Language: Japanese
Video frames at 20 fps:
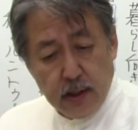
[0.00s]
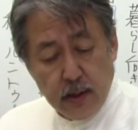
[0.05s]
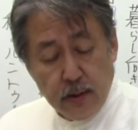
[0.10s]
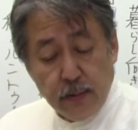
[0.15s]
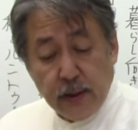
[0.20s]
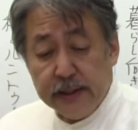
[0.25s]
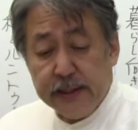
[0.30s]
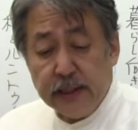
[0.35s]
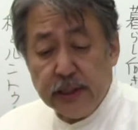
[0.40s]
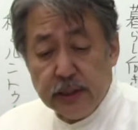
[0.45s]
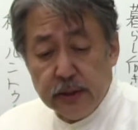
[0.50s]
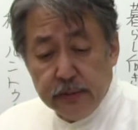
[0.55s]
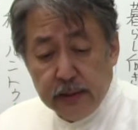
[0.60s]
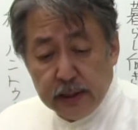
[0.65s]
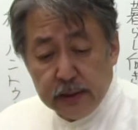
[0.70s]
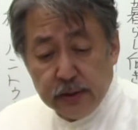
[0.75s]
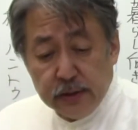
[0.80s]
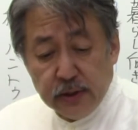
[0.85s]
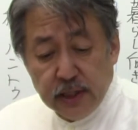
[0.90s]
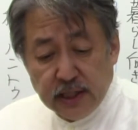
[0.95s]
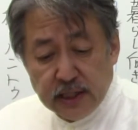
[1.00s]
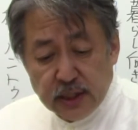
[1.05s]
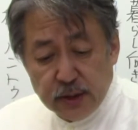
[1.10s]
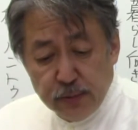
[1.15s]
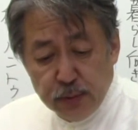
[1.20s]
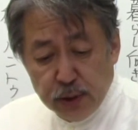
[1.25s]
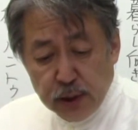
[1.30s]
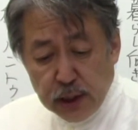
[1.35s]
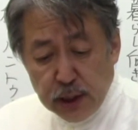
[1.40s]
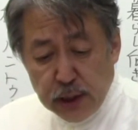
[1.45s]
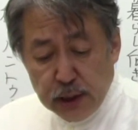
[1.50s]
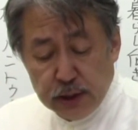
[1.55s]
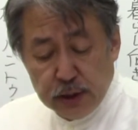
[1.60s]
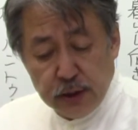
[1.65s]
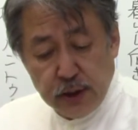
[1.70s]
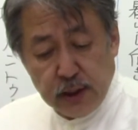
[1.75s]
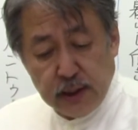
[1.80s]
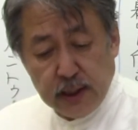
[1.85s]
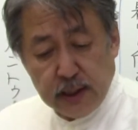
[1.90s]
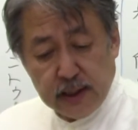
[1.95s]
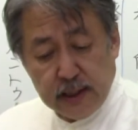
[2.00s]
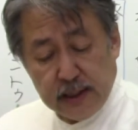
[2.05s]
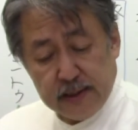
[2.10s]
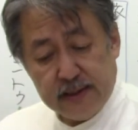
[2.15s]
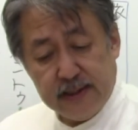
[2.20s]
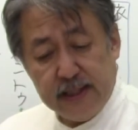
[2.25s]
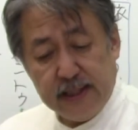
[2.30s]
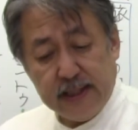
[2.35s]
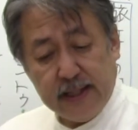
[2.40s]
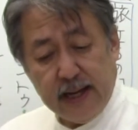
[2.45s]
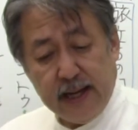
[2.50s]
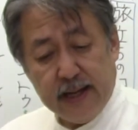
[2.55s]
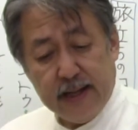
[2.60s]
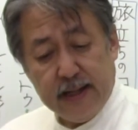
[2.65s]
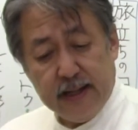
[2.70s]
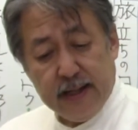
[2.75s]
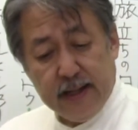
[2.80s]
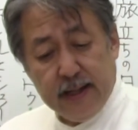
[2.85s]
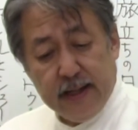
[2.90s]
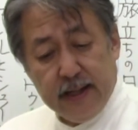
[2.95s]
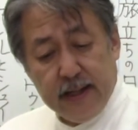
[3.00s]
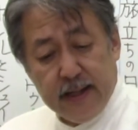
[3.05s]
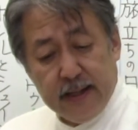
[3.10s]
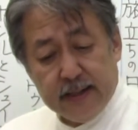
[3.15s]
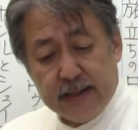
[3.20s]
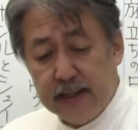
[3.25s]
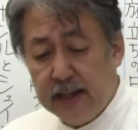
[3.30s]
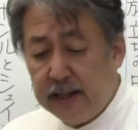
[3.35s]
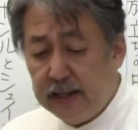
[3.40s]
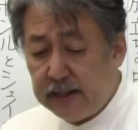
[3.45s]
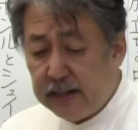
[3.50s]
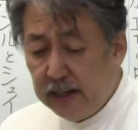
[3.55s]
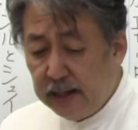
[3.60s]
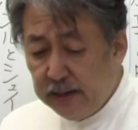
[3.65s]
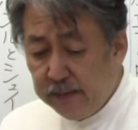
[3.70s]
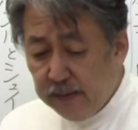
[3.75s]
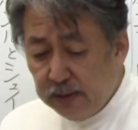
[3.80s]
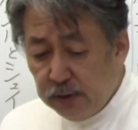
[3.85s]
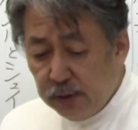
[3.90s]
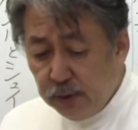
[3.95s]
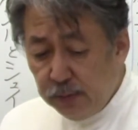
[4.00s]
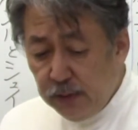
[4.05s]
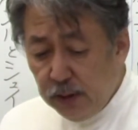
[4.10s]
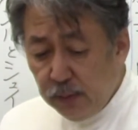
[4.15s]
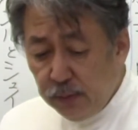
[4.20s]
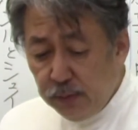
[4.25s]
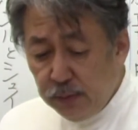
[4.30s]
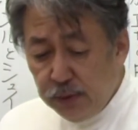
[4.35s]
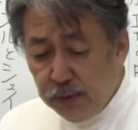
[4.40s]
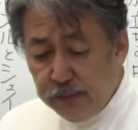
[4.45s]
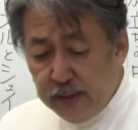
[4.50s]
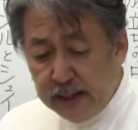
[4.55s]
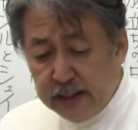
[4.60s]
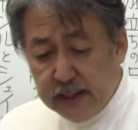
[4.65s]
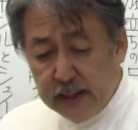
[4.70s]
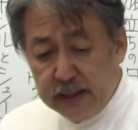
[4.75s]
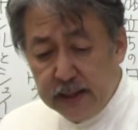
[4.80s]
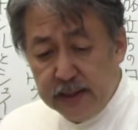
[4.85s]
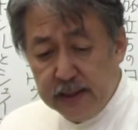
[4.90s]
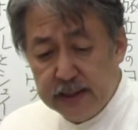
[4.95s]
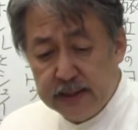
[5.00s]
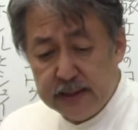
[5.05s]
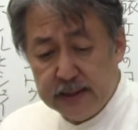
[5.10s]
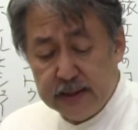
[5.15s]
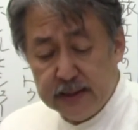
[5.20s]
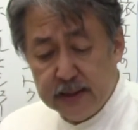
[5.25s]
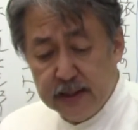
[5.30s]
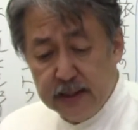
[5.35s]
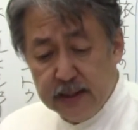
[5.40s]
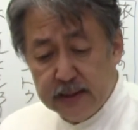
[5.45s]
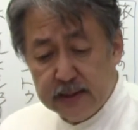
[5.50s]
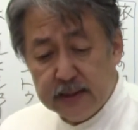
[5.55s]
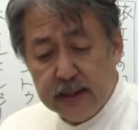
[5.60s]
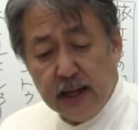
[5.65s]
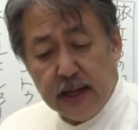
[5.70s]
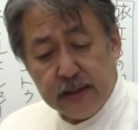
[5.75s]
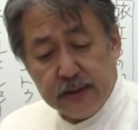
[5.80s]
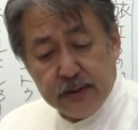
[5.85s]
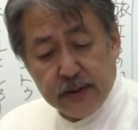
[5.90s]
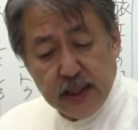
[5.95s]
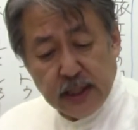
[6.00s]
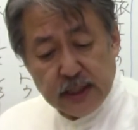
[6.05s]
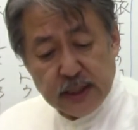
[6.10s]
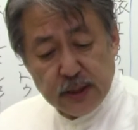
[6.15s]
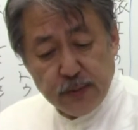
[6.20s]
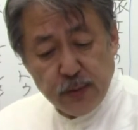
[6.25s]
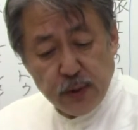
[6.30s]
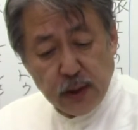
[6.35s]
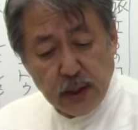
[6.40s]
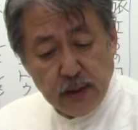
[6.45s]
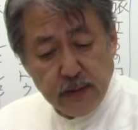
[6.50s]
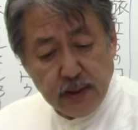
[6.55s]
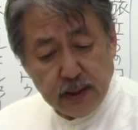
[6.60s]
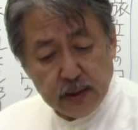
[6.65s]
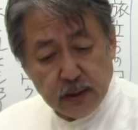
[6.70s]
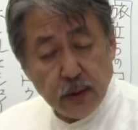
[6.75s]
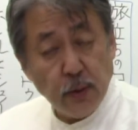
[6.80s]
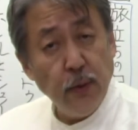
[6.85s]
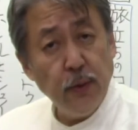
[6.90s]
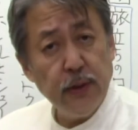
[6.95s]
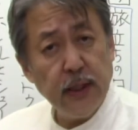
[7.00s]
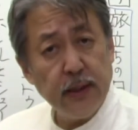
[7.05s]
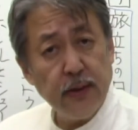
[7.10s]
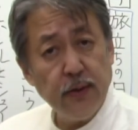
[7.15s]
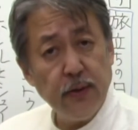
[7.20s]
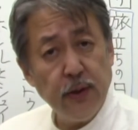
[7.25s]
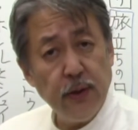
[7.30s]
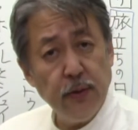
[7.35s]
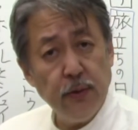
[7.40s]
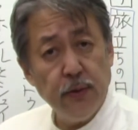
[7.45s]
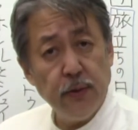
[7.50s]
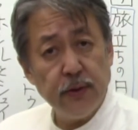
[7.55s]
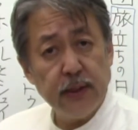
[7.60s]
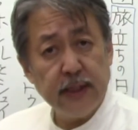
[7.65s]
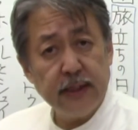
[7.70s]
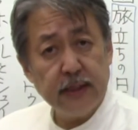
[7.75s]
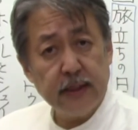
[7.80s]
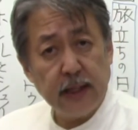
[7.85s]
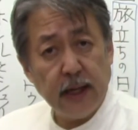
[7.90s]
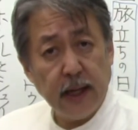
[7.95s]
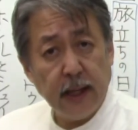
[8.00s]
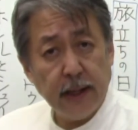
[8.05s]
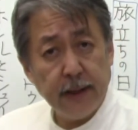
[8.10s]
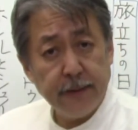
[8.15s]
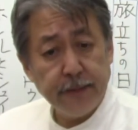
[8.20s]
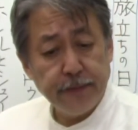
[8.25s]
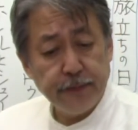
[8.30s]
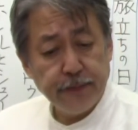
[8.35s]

私は暮らし向きについて尋ねた。さあ彼は首を振るばかりです。さあ暮らし向きはどうだというのですか。